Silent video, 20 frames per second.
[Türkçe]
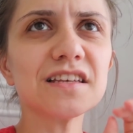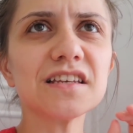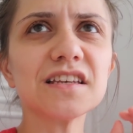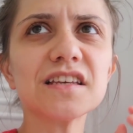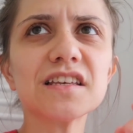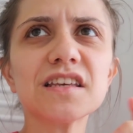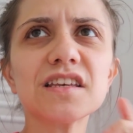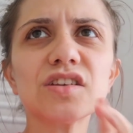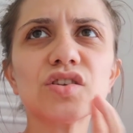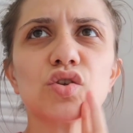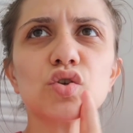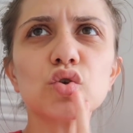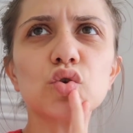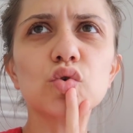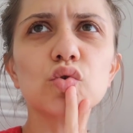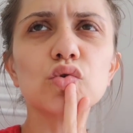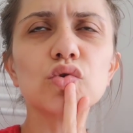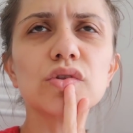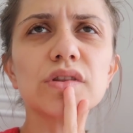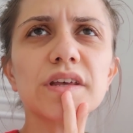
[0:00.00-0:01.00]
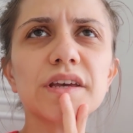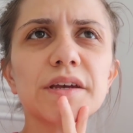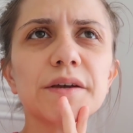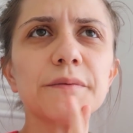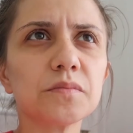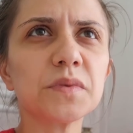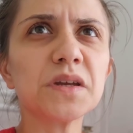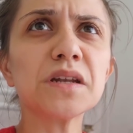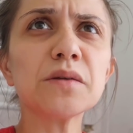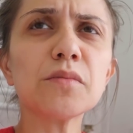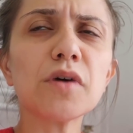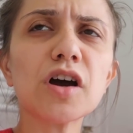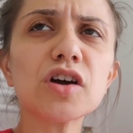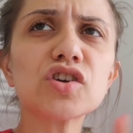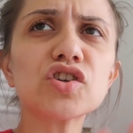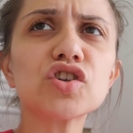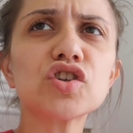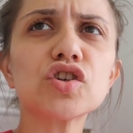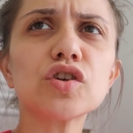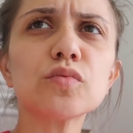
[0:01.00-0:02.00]
İkinci günde benim
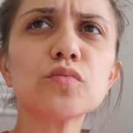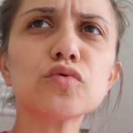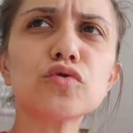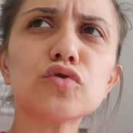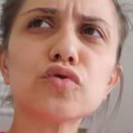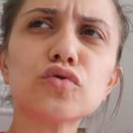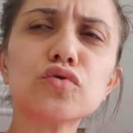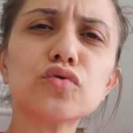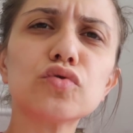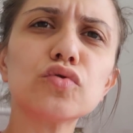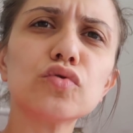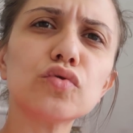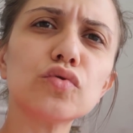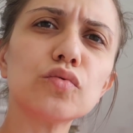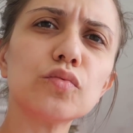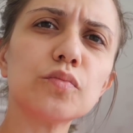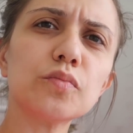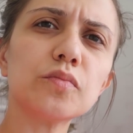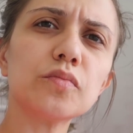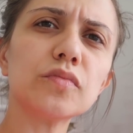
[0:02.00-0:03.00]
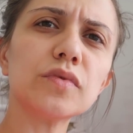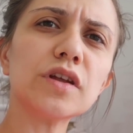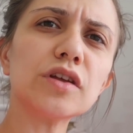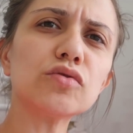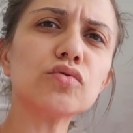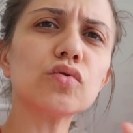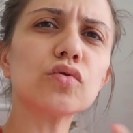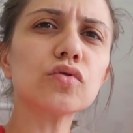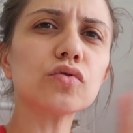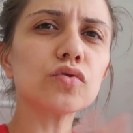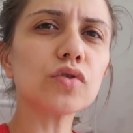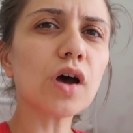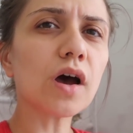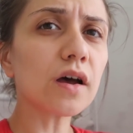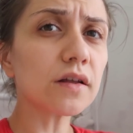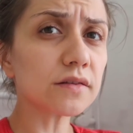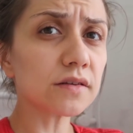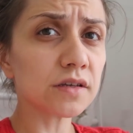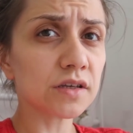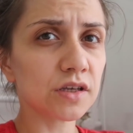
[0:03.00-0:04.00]
akşamüstü ne doğru
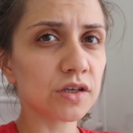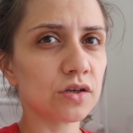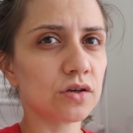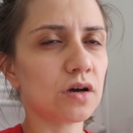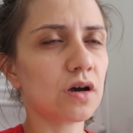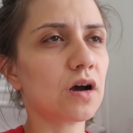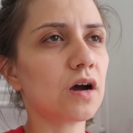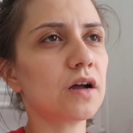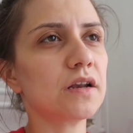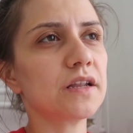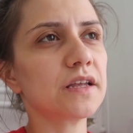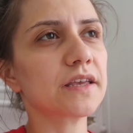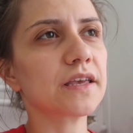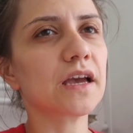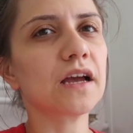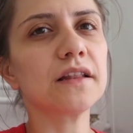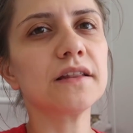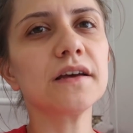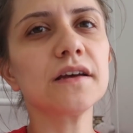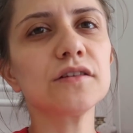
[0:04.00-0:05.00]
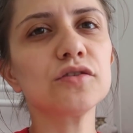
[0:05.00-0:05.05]
daha da iyi hale geldi.